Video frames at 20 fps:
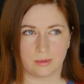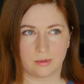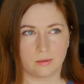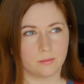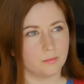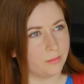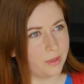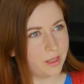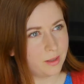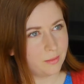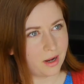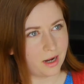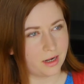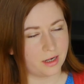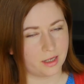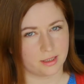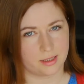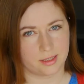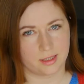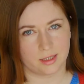
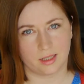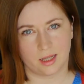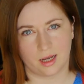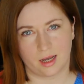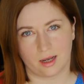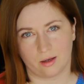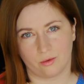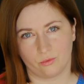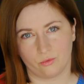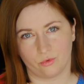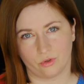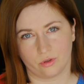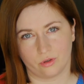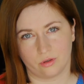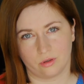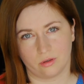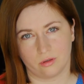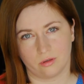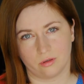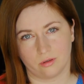минимальная цена у
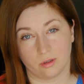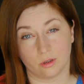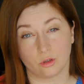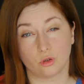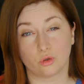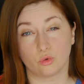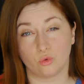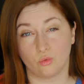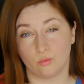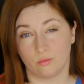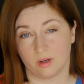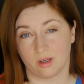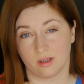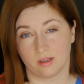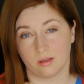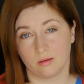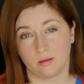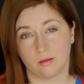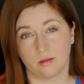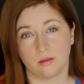них, э,
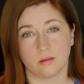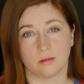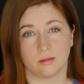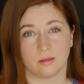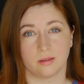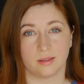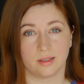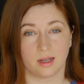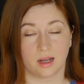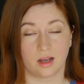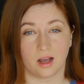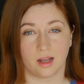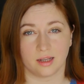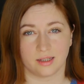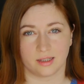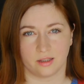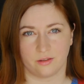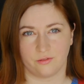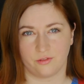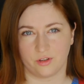сумма э,
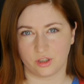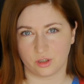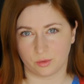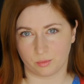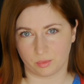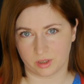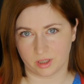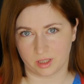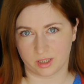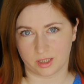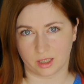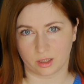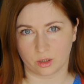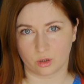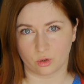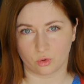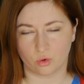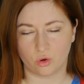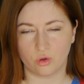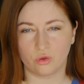заказа 250
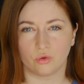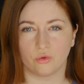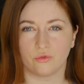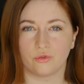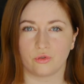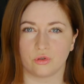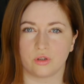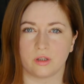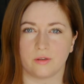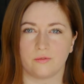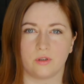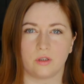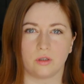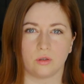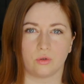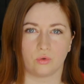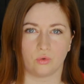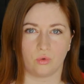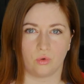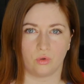крон, но все
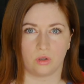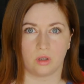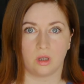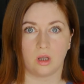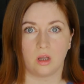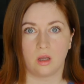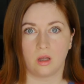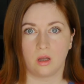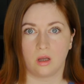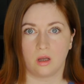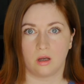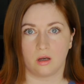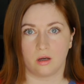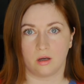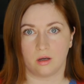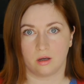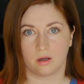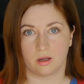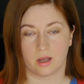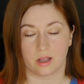зависит от
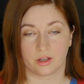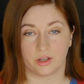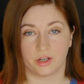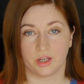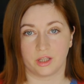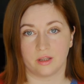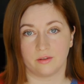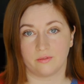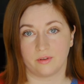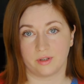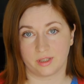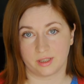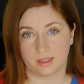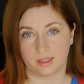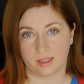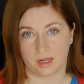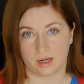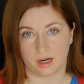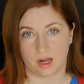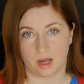э, конкретного
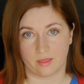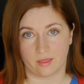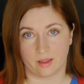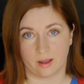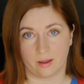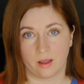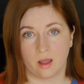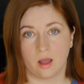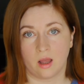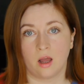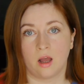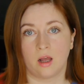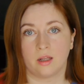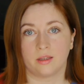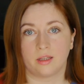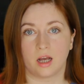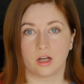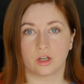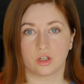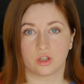ресторана.
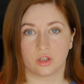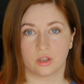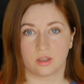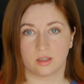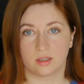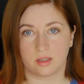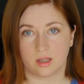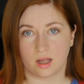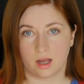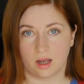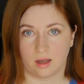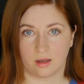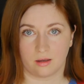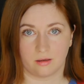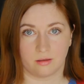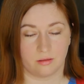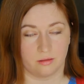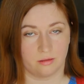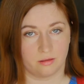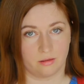Также
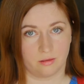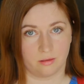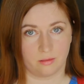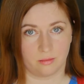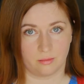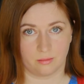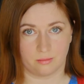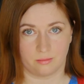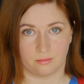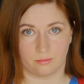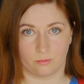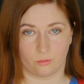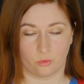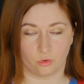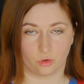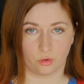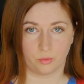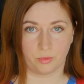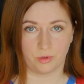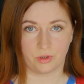цена
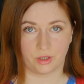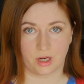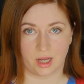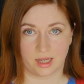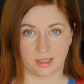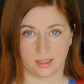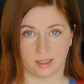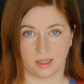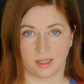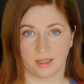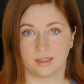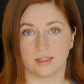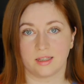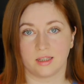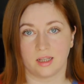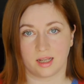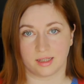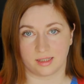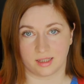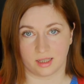может быть разная,
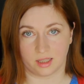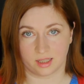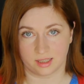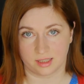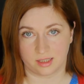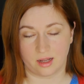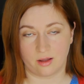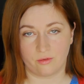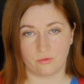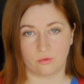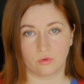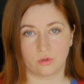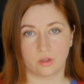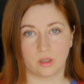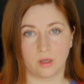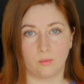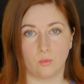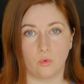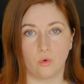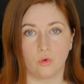цена за доставку
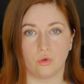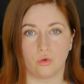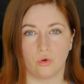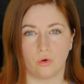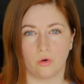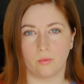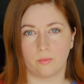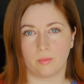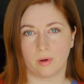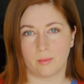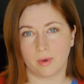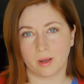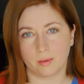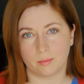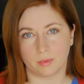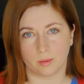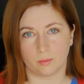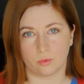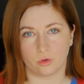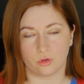саму, но по
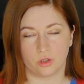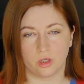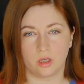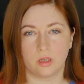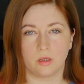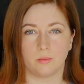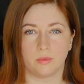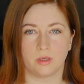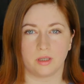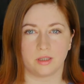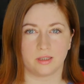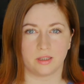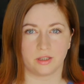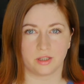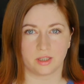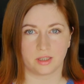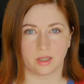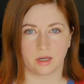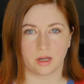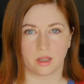моим наблюдениям, если
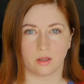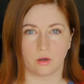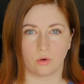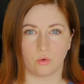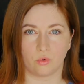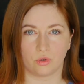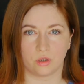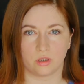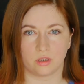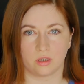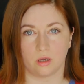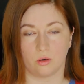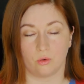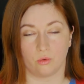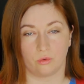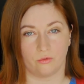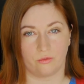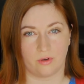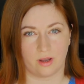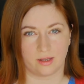ресторан находится
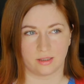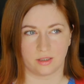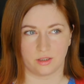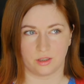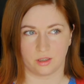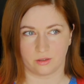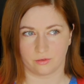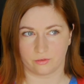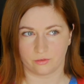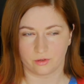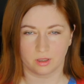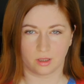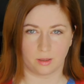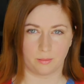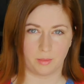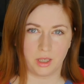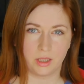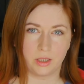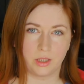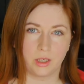от вас где-то в
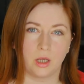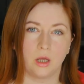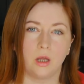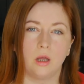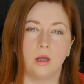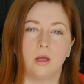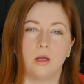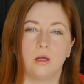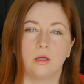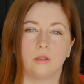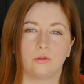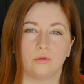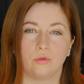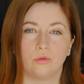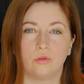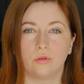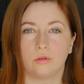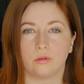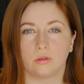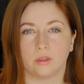километре,
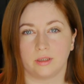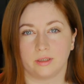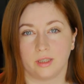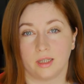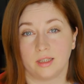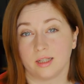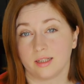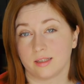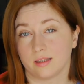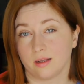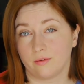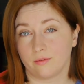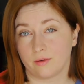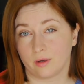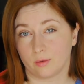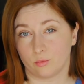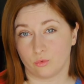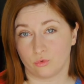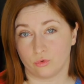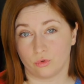то тогда
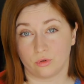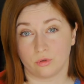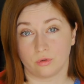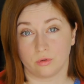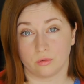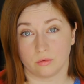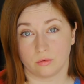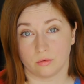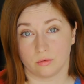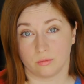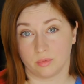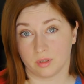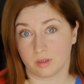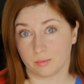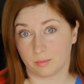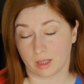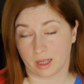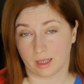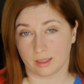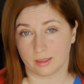доставка будет
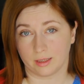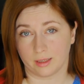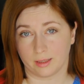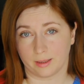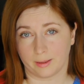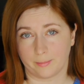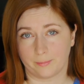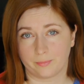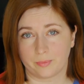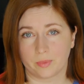бесплатная.